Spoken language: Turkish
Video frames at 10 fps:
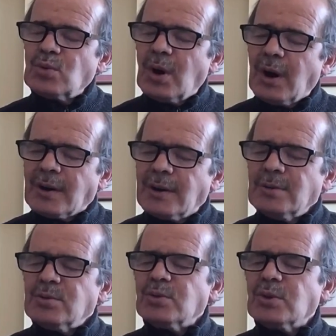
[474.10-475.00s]

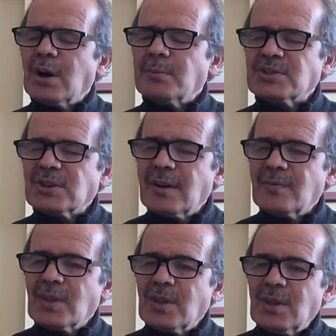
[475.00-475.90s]
akıl dünyamıza
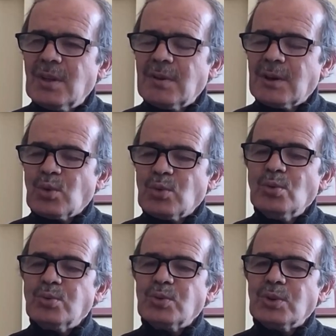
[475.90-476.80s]
ve
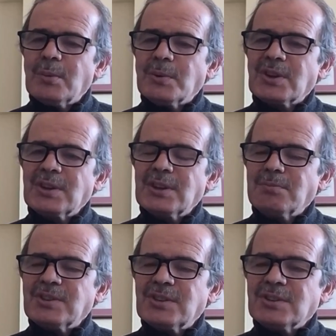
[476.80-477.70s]
gönül dünyamıza
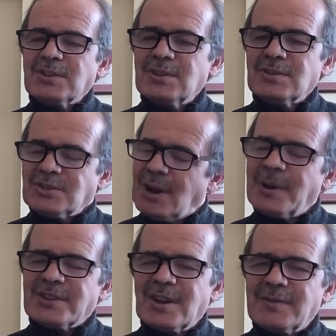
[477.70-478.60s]
inmesi için
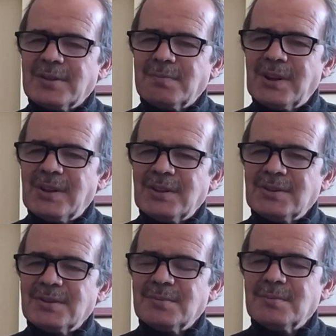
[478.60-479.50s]
çaba sarf etmeliyiz.